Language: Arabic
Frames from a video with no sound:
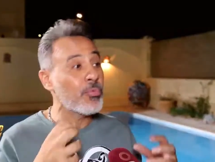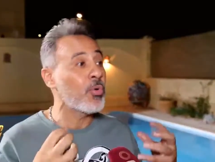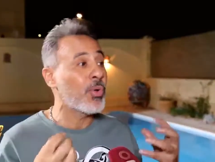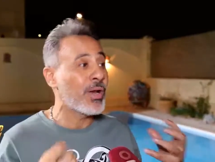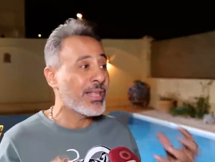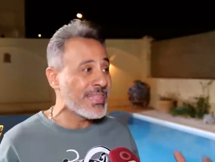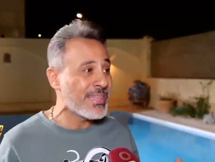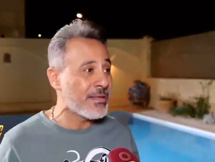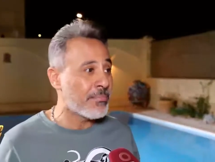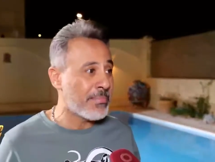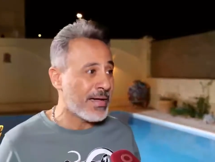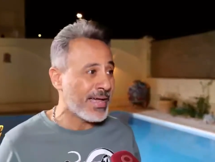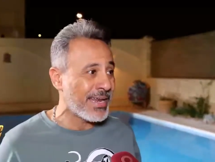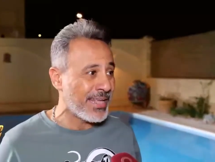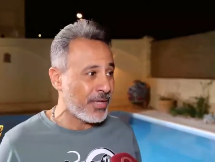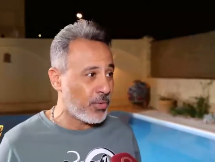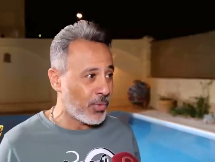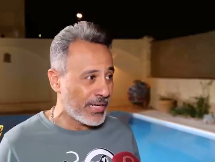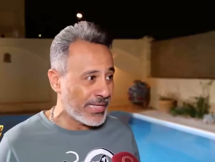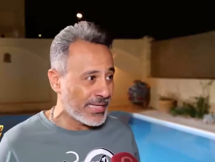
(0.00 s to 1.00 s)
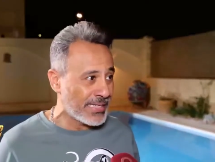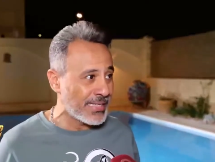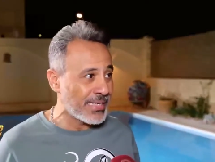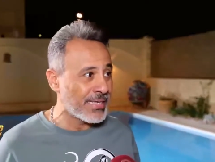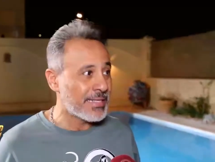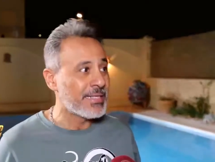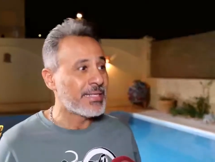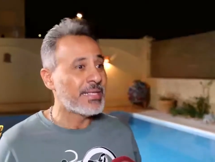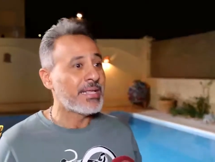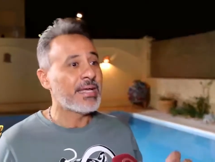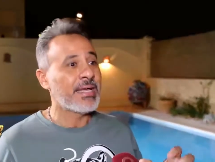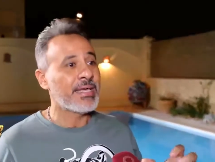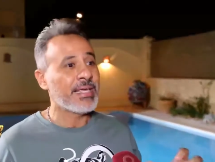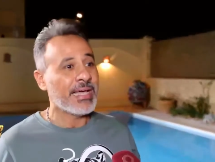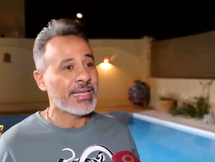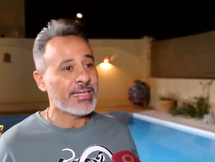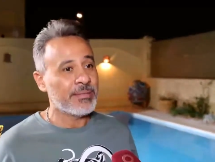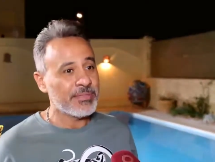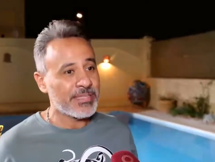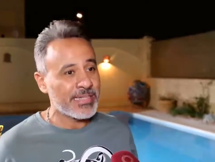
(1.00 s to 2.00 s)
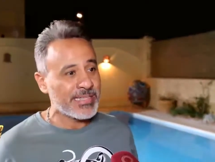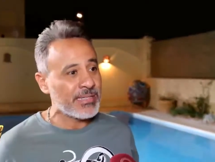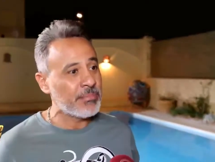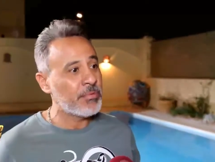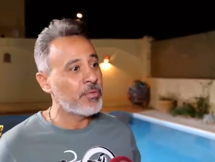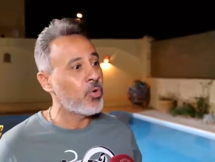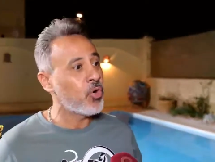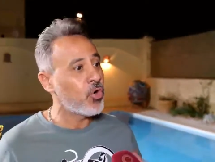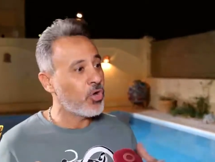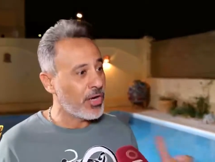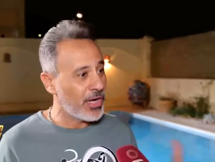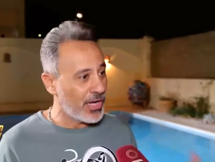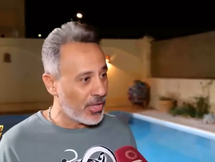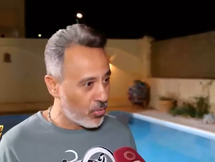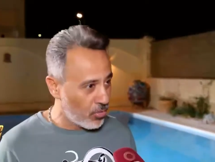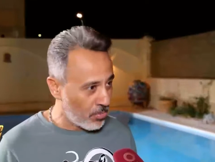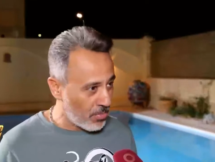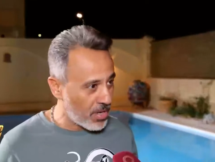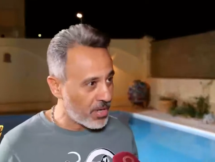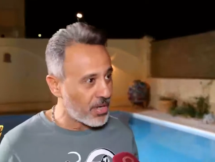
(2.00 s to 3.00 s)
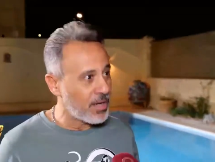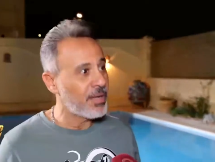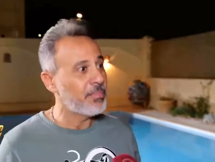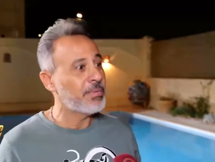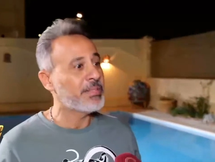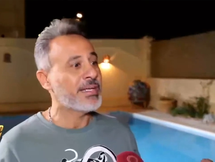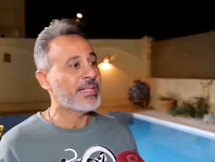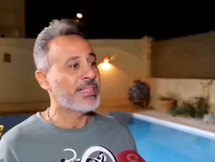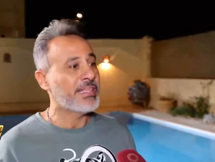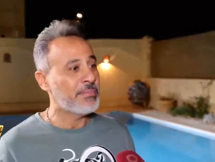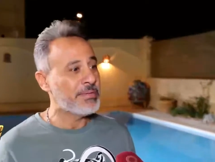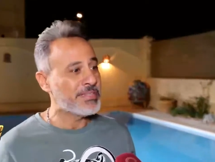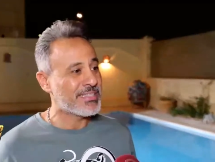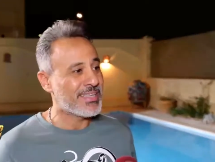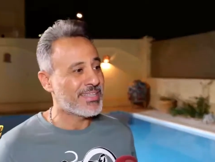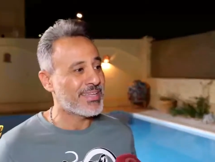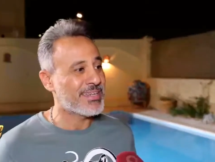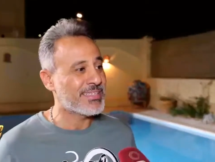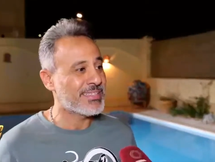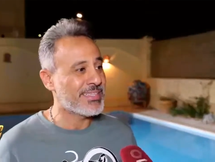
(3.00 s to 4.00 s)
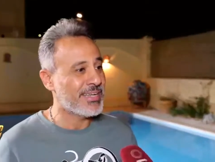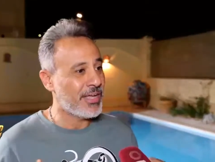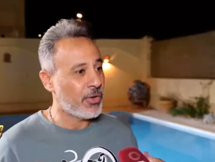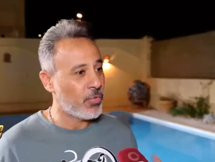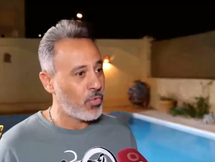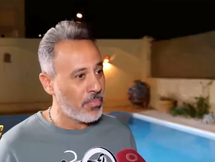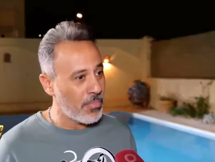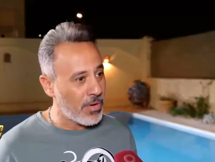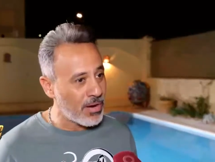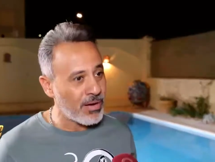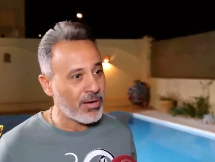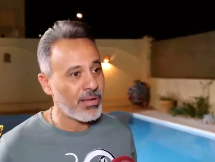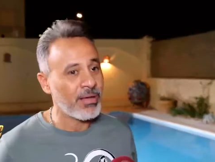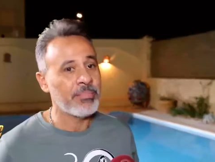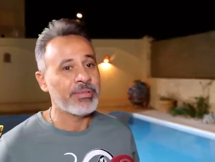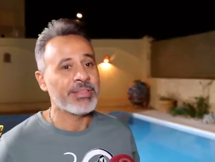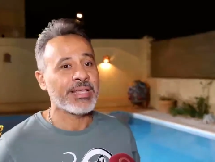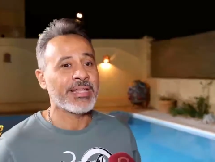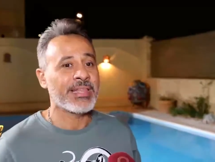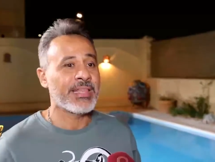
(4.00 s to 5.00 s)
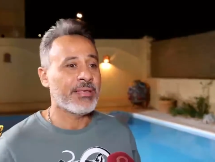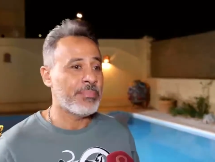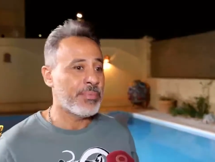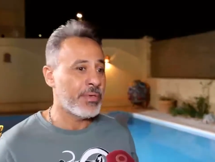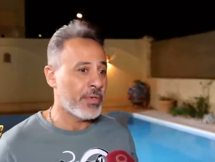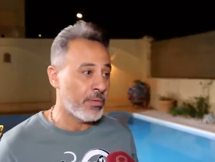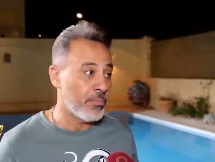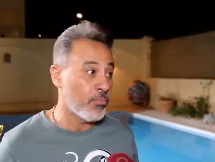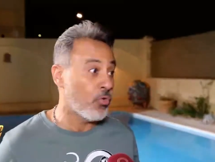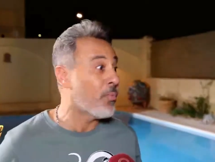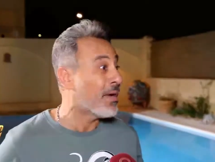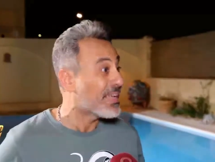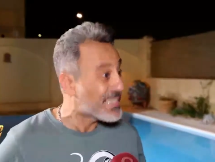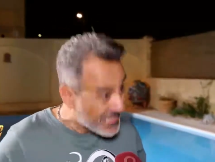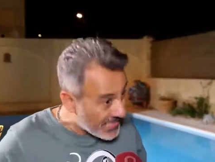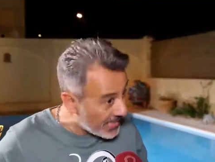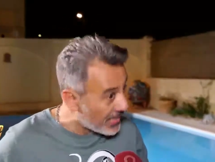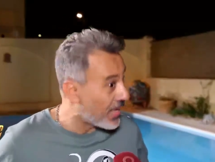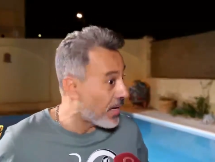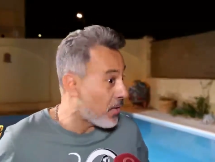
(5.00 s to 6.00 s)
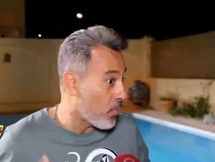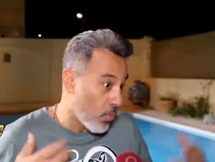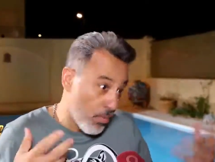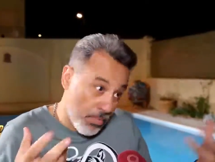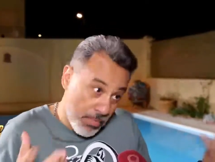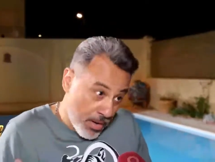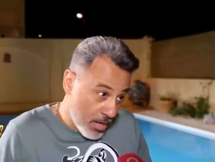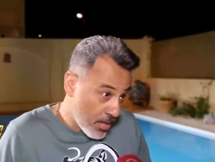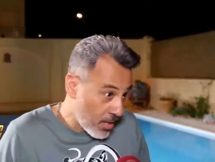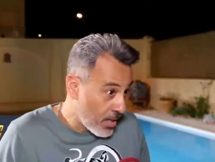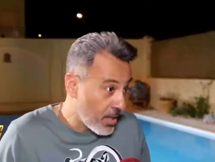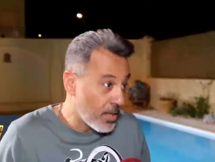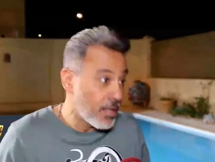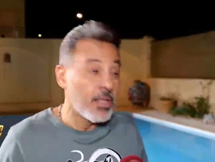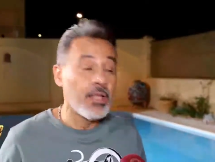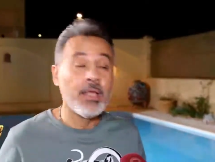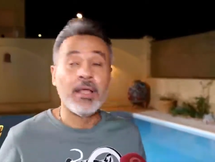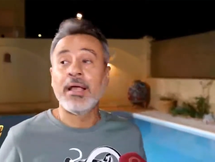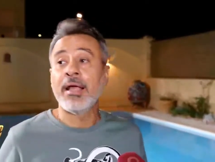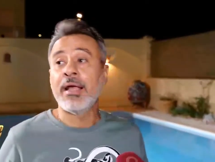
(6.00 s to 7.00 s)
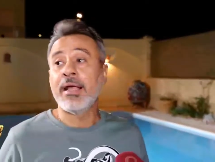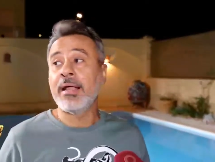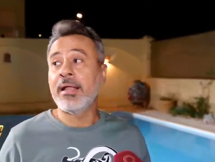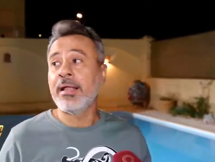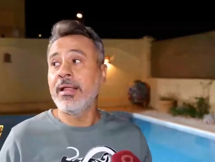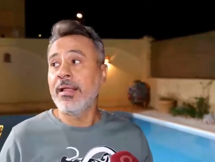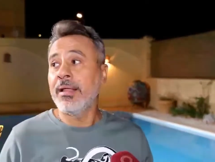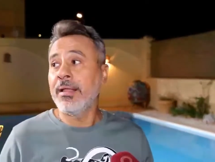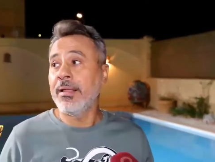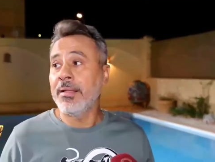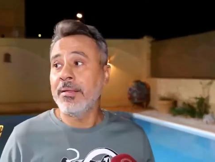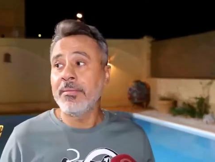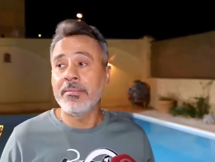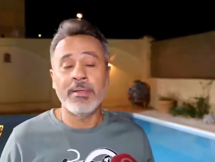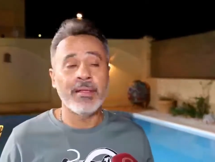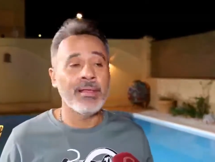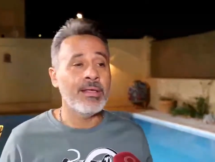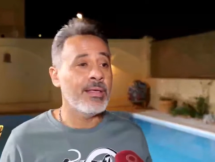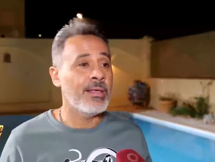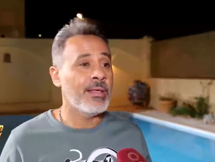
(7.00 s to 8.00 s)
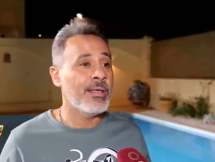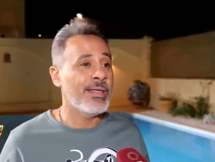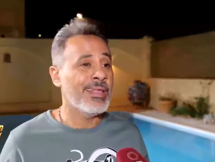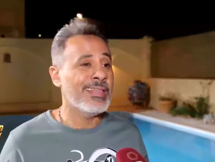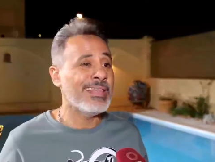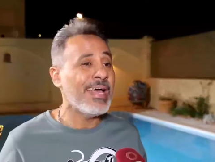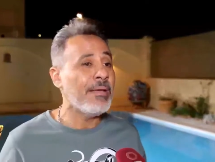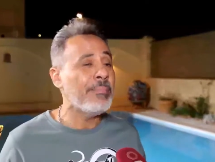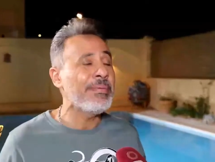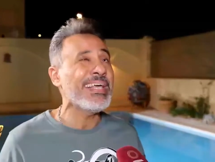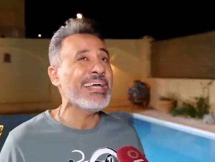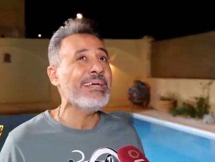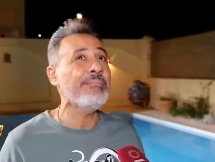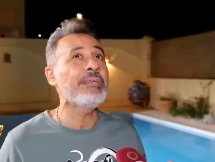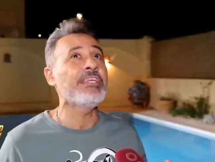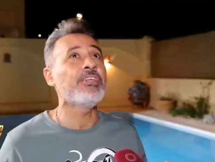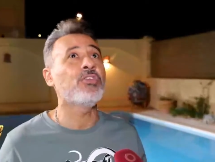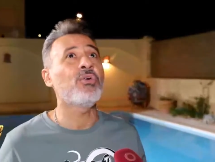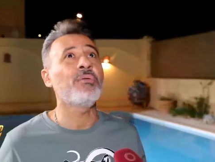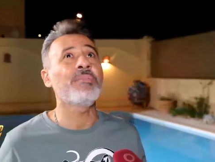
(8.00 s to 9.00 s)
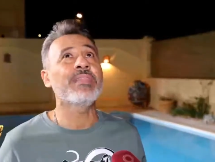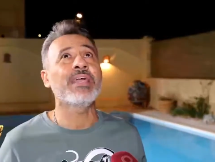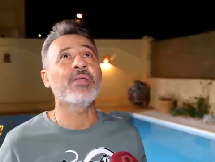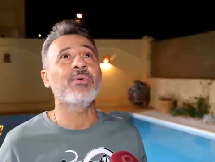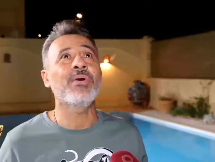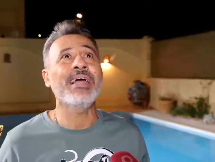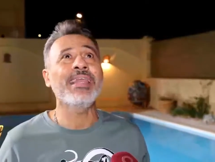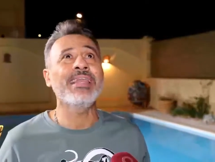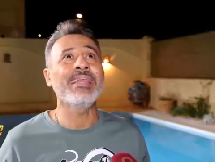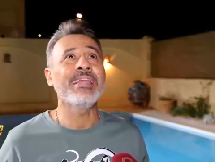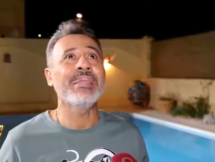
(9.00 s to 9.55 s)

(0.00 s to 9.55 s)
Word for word: الوليده بمعنى ايه وليده يعني بتقدمي مخرج لاول مره بتقدمي سيناريست لاول مره بتقدمي ممثل لاول مره آه، ده بيعمل نوع من انواع